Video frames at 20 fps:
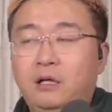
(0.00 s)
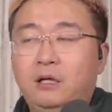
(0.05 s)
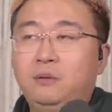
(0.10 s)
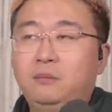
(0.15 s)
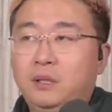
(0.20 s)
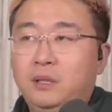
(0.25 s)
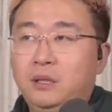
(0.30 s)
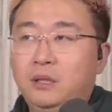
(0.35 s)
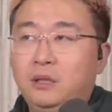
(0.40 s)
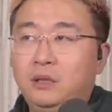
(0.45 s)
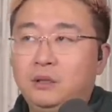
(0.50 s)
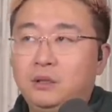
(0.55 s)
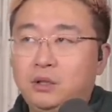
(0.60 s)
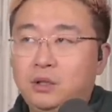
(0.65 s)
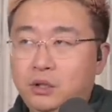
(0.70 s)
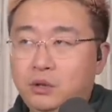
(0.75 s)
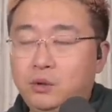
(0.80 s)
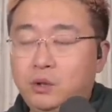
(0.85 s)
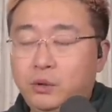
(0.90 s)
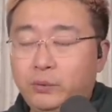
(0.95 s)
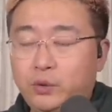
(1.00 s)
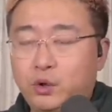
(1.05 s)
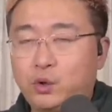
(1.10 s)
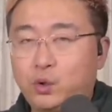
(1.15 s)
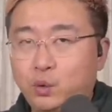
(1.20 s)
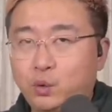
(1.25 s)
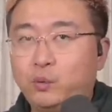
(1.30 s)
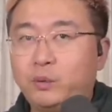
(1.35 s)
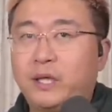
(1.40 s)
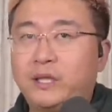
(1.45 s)
那么又意味着
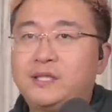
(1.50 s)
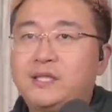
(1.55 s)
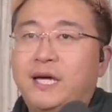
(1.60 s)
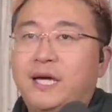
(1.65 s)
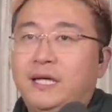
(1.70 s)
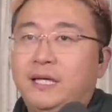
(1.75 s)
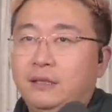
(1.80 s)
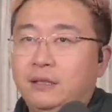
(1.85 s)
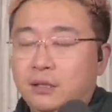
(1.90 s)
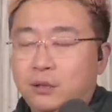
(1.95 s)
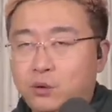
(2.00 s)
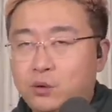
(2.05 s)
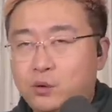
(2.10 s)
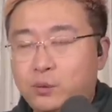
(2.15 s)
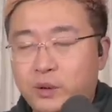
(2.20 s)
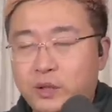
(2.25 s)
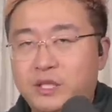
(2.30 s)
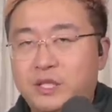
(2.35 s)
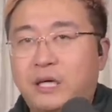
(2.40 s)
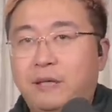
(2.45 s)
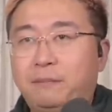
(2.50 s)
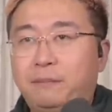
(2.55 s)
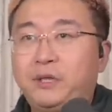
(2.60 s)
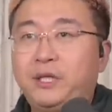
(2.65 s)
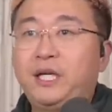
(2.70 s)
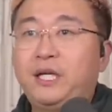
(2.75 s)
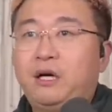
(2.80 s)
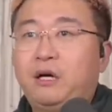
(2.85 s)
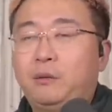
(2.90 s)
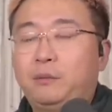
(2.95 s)
中共呢，在俄罗斯问题上，不
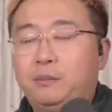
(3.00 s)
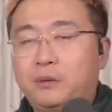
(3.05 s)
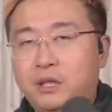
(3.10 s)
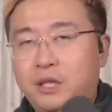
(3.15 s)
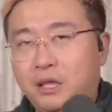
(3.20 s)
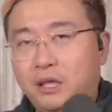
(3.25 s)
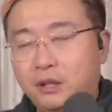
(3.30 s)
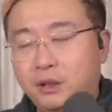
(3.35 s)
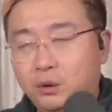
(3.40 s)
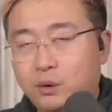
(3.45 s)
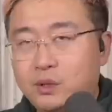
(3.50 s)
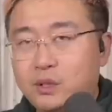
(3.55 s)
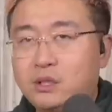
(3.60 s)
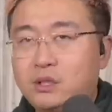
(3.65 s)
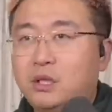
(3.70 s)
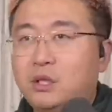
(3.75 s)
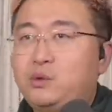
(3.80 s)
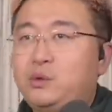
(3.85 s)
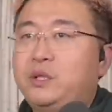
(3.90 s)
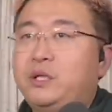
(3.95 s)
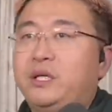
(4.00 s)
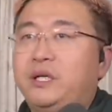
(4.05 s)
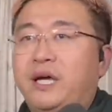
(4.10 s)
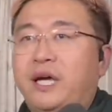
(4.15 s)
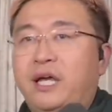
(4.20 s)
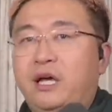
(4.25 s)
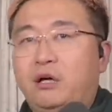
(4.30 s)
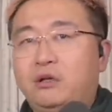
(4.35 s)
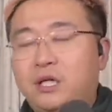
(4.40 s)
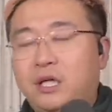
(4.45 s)
但要让俄罗斯撤军，可能
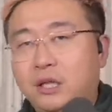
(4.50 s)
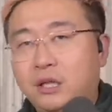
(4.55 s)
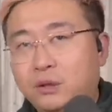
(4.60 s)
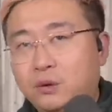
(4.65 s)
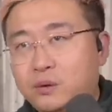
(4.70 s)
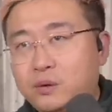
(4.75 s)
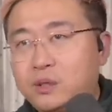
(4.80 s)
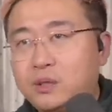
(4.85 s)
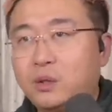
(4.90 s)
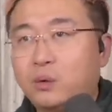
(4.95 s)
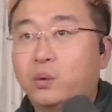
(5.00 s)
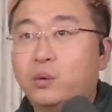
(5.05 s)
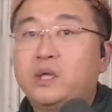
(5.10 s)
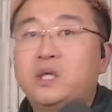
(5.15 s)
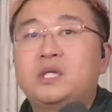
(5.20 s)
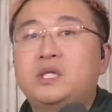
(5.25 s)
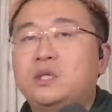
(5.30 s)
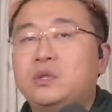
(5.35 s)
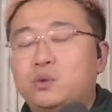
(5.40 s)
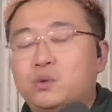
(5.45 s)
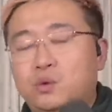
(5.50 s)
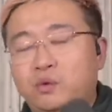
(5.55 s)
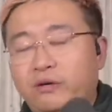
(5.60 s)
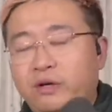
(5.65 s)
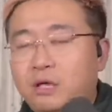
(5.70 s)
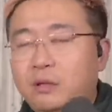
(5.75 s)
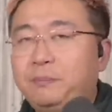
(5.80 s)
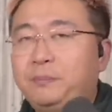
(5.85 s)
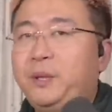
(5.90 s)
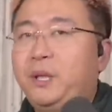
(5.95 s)
还要让俄罗斯的国内政局发
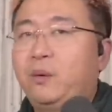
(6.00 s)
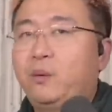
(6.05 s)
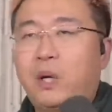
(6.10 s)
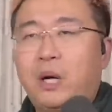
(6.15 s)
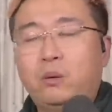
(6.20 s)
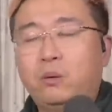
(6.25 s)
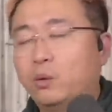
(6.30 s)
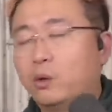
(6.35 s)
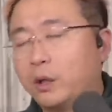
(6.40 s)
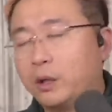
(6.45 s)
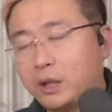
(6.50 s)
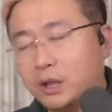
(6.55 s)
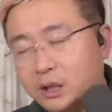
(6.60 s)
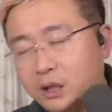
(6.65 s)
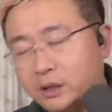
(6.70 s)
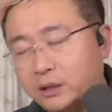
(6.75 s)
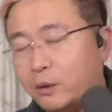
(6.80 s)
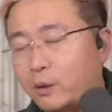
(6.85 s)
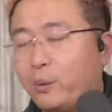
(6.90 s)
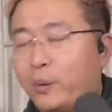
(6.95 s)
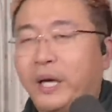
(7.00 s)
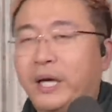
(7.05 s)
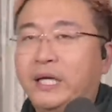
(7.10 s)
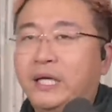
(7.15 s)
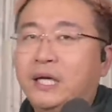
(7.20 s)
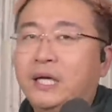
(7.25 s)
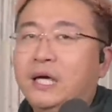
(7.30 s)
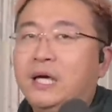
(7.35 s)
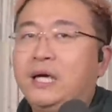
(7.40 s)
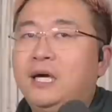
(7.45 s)
生变化。我个人怀
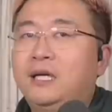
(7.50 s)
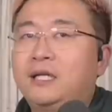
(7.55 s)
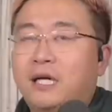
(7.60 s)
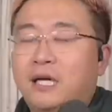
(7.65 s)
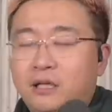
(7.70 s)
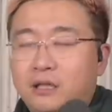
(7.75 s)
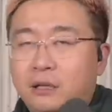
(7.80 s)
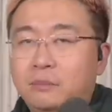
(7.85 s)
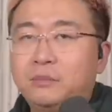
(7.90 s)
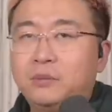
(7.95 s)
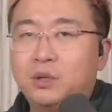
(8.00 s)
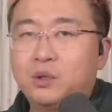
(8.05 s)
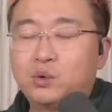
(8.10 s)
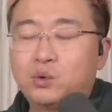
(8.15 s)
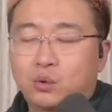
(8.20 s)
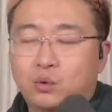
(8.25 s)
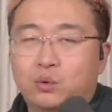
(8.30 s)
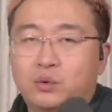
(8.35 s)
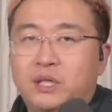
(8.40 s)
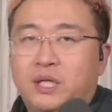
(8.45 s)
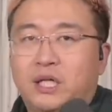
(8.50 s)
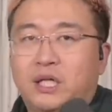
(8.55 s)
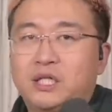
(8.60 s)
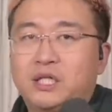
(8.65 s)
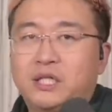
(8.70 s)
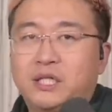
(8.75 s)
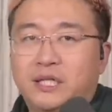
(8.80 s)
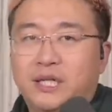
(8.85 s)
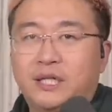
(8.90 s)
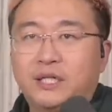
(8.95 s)
疑他能不能做出这样的事
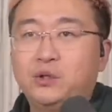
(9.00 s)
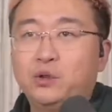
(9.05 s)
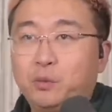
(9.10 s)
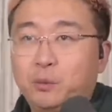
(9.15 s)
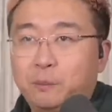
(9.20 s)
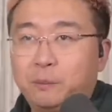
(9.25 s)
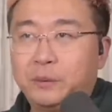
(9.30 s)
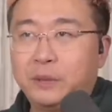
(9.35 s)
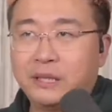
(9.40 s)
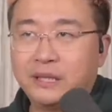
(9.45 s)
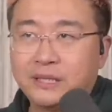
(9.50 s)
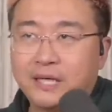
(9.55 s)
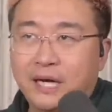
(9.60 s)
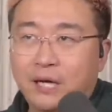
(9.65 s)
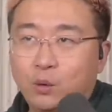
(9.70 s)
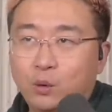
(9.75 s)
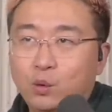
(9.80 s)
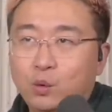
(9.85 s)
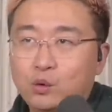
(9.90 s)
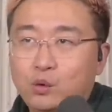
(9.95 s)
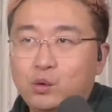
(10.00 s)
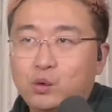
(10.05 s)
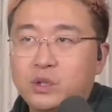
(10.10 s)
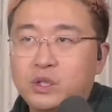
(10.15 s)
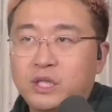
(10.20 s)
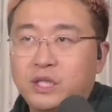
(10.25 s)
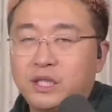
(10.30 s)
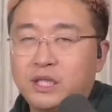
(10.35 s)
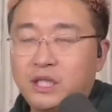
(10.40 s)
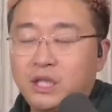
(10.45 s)
情来？就凭他过去
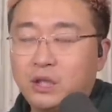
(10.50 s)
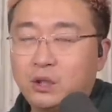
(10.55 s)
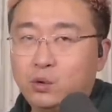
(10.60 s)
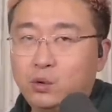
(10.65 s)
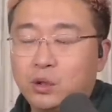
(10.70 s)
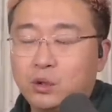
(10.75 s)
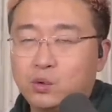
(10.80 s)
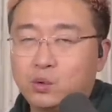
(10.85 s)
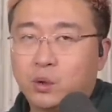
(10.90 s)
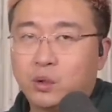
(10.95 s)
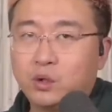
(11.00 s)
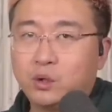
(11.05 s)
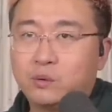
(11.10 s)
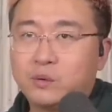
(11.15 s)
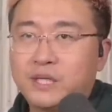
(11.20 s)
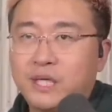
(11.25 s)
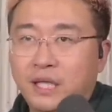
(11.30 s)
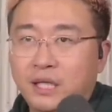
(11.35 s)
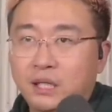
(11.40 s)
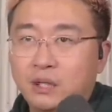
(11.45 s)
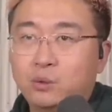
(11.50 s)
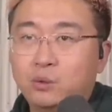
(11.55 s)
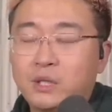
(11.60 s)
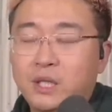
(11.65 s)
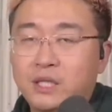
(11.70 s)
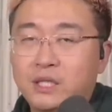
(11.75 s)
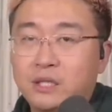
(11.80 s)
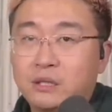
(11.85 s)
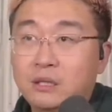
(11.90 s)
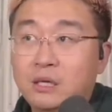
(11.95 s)
这个一个月左右在俄乌
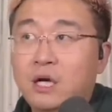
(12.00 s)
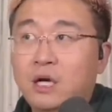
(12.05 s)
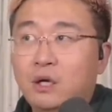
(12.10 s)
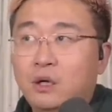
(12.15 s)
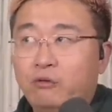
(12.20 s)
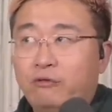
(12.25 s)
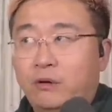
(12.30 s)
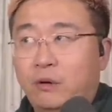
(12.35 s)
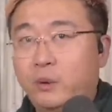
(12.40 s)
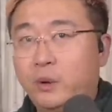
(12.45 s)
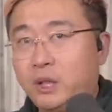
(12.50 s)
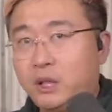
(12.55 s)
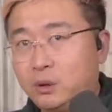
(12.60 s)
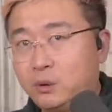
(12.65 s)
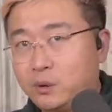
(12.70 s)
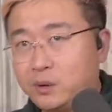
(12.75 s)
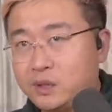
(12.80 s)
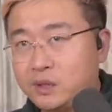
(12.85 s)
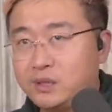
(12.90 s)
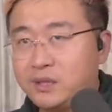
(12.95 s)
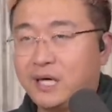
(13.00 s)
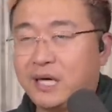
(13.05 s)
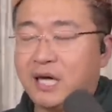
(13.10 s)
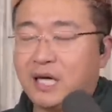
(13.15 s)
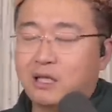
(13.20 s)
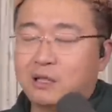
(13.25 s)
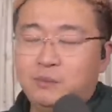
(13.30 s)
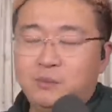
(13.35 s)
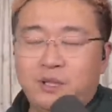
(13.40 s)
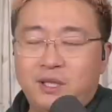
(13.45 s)
战争访问俄罗斯
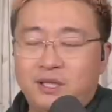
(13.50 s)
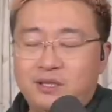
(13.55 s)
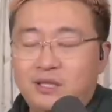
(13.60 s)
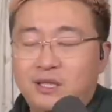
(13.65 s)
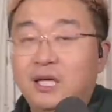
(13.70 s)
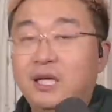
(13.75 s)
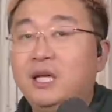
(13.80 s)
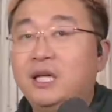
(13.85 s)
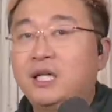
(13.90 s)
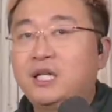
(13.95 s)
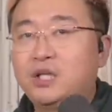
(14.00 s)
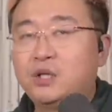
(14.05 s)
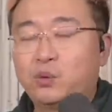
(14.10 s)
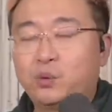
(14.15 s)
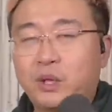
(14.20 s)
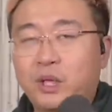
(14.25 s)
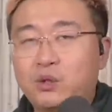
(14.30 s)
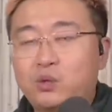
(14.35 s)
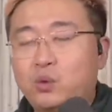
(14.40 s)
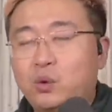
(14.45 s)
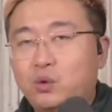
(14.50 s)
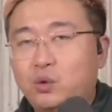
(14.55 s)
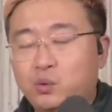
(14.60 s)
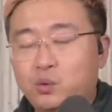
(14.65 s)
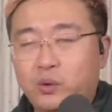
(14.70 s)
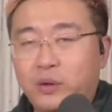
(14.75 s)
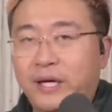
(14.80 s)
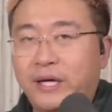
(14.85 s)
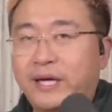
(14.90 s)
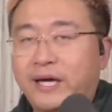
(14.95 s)
啊，什么样子的各种各样做动
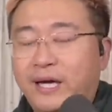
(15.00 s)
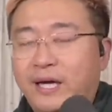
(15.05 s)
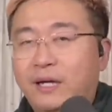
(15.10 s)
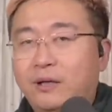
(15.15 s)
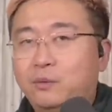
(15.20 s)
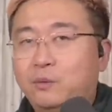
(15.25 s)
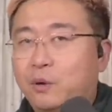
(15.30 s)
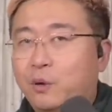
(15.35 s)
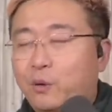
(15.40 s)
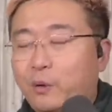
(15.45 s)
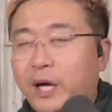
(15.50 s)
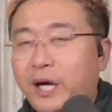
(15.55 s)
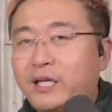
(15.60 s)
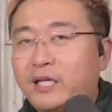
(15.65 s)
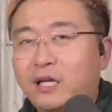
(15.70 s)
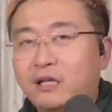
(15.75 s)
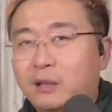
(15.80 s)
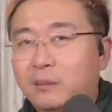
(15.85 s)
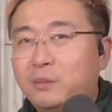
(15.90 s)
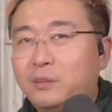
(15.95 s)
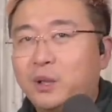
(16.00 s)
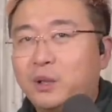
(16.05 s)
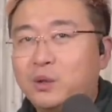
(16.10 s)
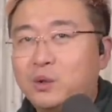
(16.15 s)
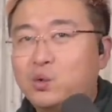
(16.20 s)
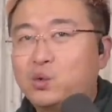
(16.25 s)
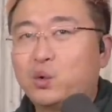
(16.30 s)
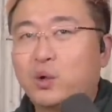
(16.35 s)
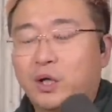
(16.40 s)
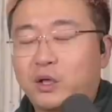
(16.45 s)
作来看，我怀疑他能不能
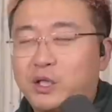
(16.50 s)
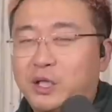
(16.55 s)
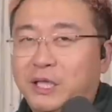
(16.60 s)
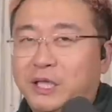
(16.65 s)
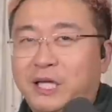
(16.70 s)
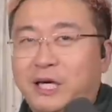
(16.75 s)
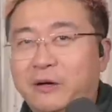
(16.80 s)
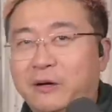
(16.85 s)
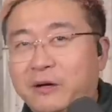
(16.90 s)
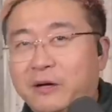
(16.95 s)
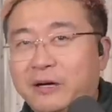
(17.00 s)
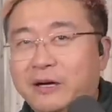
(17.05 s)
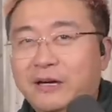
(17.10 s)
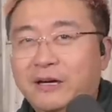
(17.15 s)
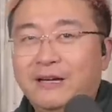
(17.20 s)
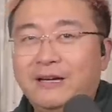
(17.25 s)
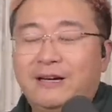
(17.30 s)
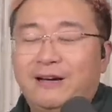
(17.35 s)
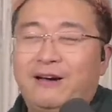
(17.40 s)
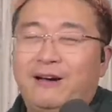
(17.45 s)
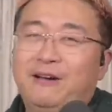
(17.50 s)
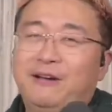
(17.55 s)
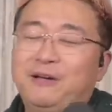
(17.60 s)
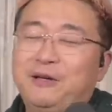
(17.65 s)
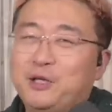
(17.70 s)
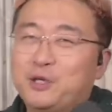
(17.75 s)
做到这一点啊？